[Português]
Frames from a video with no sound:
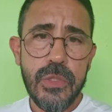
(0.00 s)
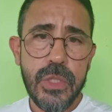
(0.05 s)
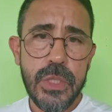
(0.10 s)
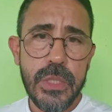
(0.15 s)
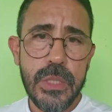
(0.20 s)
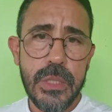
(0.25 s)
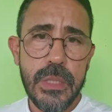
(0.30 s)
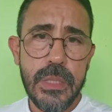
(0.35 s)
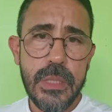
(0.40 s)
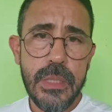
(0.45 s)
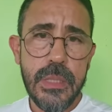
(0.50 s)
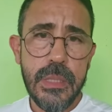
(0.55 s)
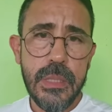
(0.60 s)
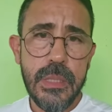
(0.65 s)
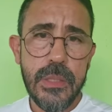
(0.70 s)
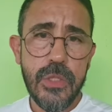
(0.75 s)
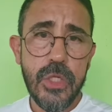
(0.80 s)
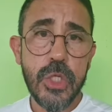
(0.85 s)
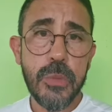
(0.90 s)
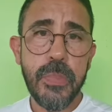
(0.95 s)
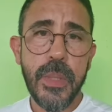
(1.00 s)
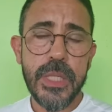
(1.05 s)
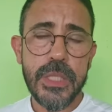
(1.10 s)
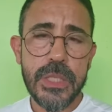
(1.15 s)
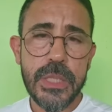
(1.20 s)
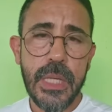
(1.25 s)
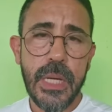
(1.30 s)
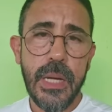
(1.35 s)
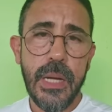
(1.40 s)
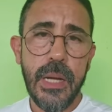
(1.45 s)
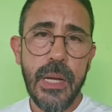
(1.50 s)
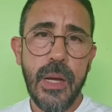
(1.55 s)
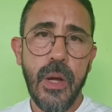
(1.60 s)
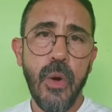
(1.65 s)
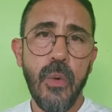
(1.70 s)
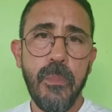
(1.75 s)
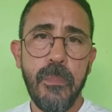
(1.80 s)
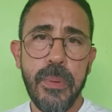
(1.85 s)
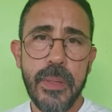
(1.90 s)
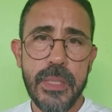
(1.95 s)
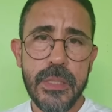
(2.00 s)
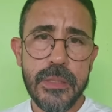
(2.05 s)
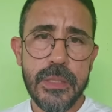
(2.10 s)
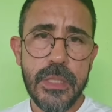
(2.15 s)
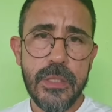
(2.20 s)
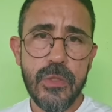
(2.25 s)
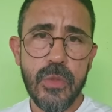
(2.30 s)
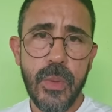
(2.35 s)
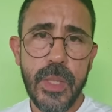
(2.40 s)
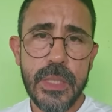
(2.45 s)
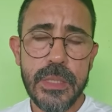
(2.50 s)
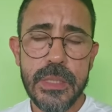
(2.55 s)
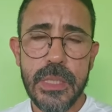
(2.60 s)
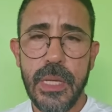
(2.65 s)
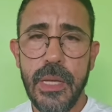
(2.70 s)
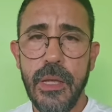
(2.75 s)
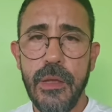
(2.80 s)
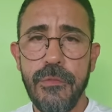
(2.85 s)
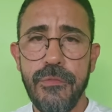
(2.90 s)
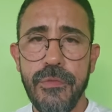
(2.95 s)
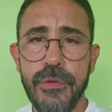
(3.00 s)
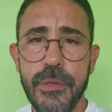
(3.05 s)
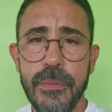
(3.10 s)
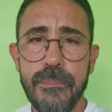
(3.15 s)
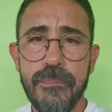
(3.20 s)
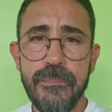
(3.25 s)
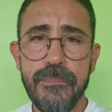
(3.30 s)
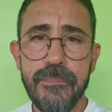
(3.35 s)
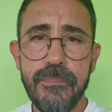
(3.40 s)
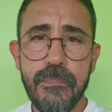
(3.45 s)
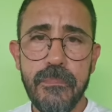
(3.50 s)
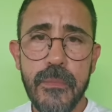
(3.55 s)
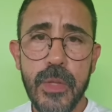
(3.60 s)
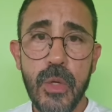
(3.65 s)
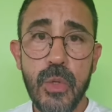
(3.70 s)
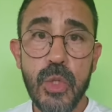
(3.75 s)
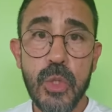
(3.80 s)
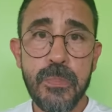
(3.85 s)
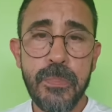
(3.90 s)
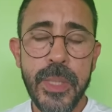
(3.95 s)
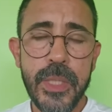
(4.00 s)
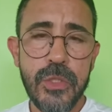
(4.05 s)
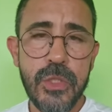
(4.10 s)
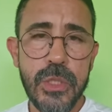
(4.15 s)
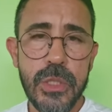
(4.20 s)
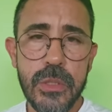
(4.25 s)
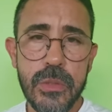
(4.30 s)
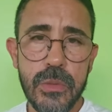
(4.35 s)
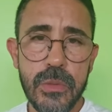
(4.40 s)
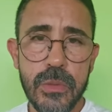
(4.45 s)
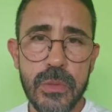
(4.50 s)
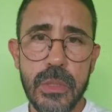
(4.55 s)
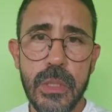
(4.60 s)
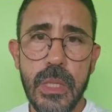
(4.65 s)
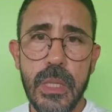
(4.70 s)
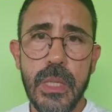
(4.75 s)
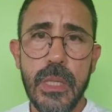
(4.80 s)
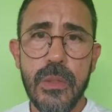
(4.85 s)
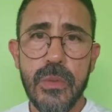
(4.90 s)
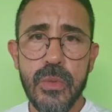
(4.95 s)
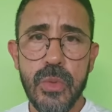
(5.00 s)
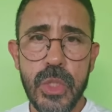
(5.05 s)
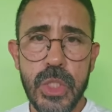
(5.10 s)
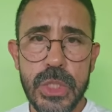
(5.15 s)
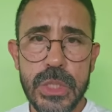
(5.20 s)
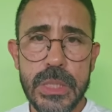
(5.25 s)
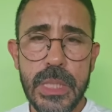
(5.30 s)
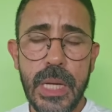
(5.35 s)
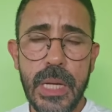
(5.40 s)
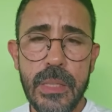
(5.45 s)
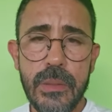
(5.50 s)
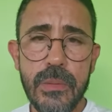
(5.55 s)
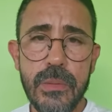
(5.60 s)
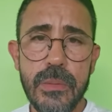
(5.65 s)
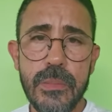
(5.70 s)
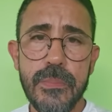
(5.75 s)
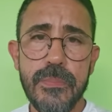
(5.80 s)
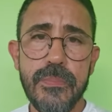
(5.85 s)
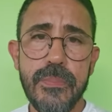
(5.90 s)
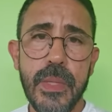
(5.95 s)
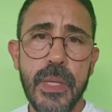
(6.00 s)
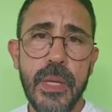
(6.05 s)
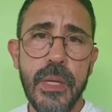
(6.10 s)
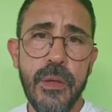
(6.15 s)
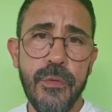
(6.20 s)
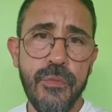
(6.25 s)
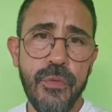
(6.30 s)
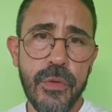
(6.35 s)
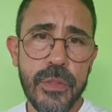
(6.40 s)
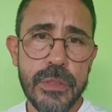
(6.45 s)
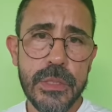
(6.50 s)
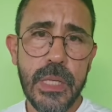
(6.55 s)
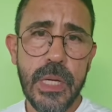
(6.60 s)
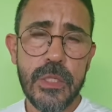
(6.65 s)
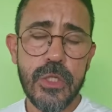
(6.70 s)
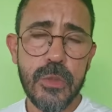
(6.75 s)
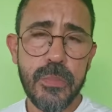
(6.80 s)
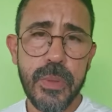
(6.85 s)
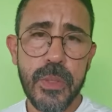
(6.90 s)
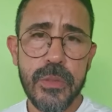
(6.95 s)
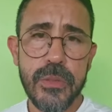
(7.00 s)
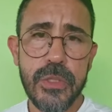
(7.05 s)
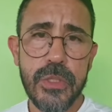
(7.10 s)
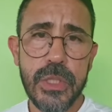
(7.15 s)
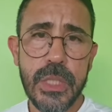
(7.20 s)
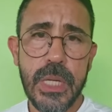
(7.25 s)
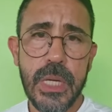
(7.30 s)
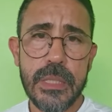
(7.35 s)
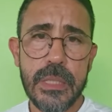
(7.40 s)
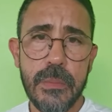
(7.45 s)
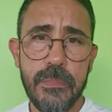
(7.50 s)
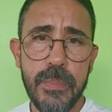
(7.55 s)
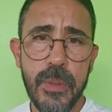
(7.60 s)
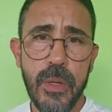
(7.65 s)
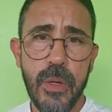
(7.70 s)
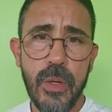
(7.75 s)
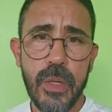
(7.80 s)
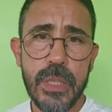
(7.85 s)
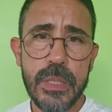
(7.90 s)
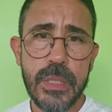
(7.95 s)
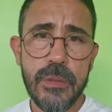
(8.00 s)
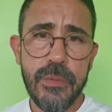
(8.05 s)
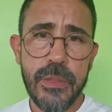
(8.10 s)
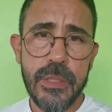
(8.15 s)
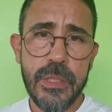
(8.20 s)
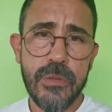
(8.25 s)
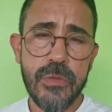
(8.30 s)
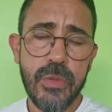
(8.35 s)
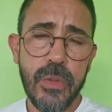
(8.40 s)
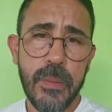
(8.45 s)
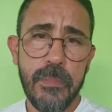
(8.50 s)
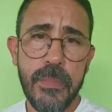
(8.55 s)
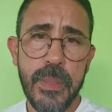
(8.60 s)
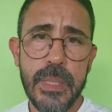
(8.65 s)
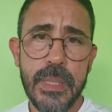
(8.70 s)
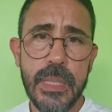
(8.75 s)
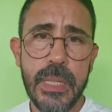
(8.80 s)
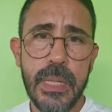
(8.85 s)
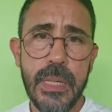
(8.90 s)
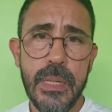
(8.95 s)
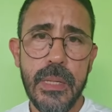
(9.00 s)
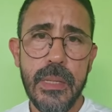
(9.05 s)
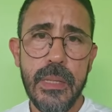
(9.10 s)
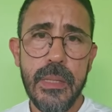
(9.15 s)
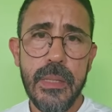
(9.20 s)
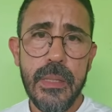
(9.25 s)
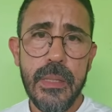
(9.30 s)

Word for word: de despachar ao presidente do STF os pedidos do Estado, reforçados pelo Sindicato Apioca, é através da sua banca